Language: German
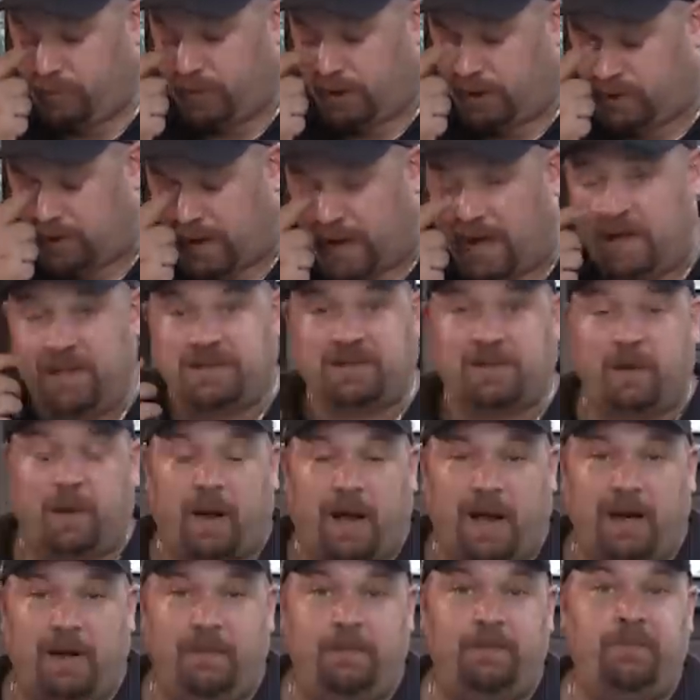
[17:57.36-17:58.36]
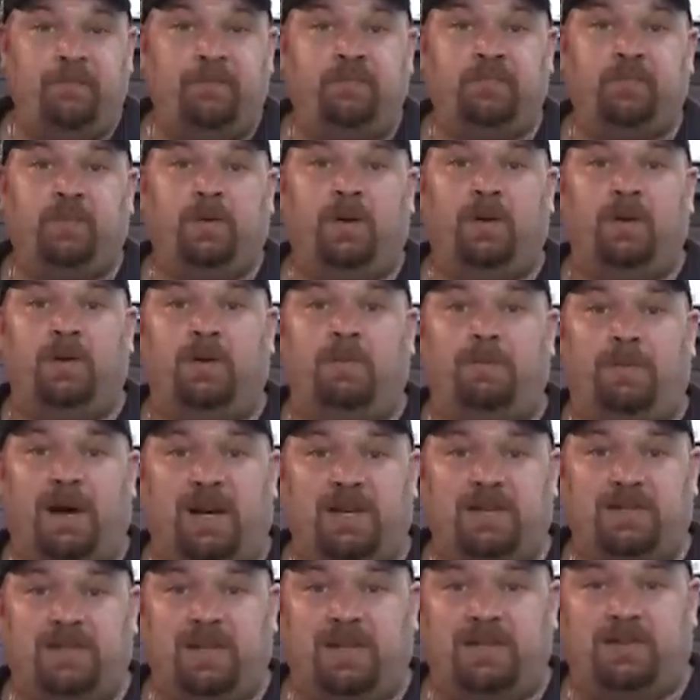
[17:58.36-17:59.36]
Also alles in allem
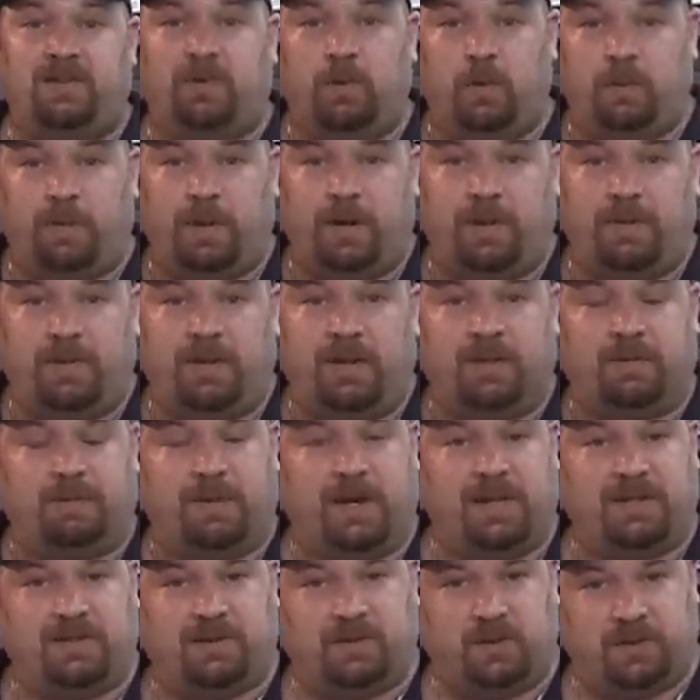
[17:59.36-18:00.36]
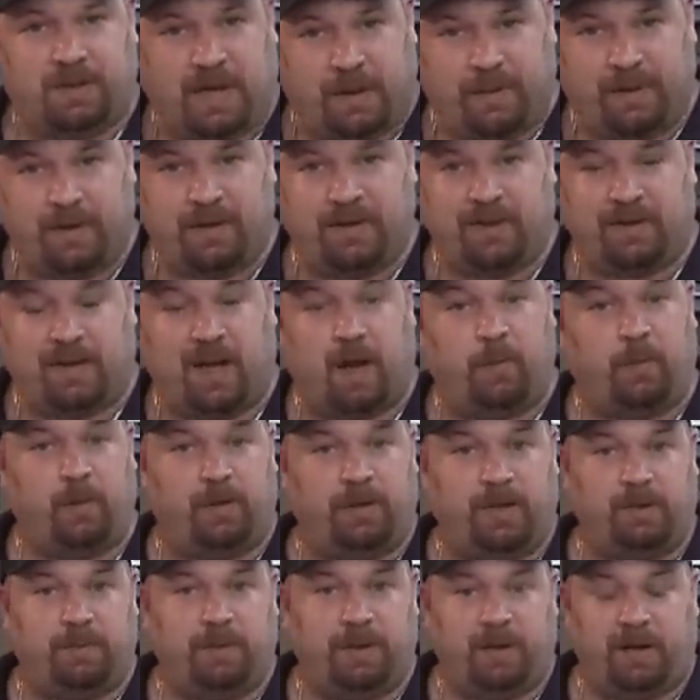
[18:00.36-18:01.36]
passt das super, das passt zusammen, das
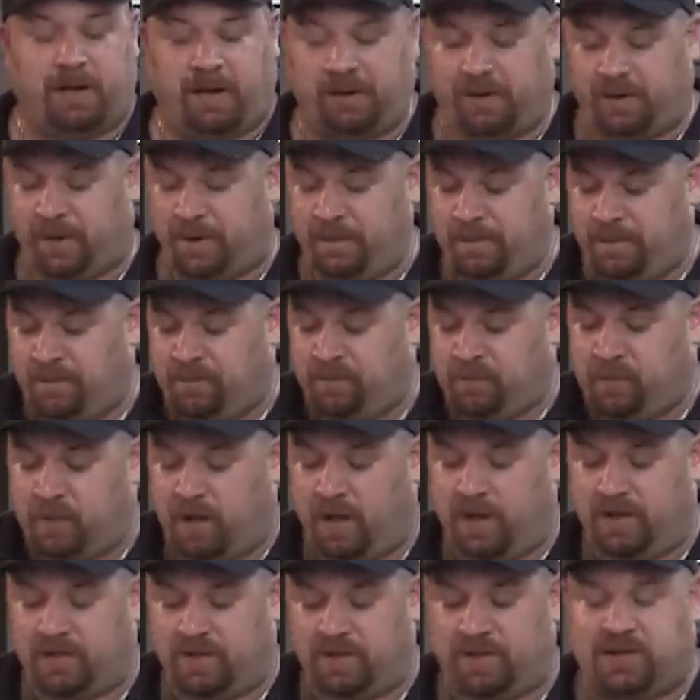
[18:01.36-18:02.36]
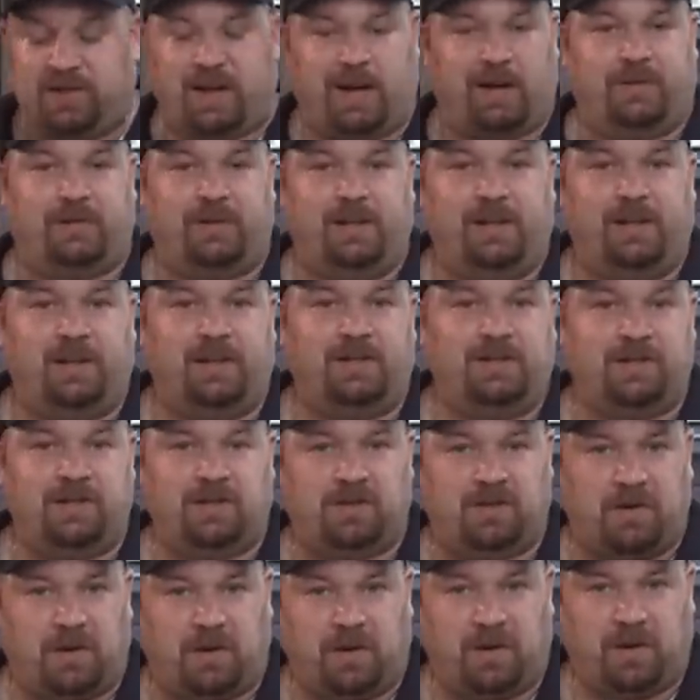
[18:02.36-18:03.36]
harmoniert miteinander. Es ist saftig, es
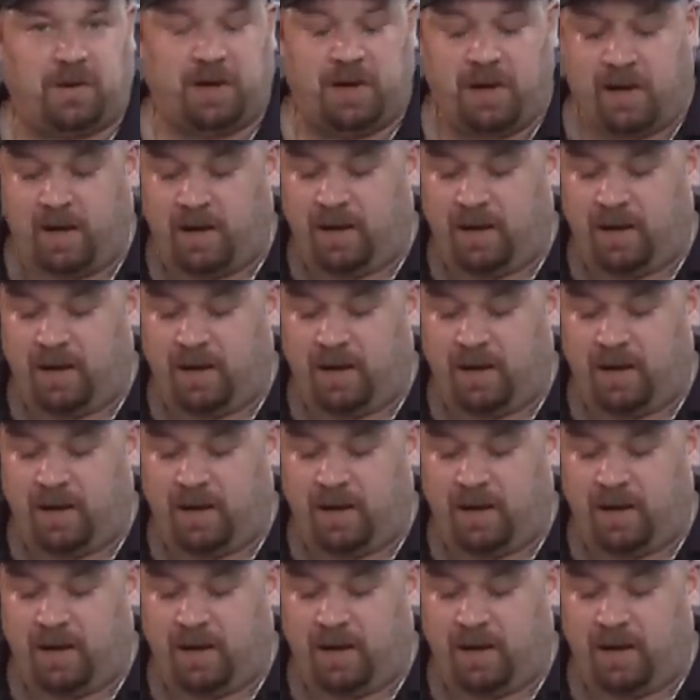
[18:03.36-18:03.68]
ist durch,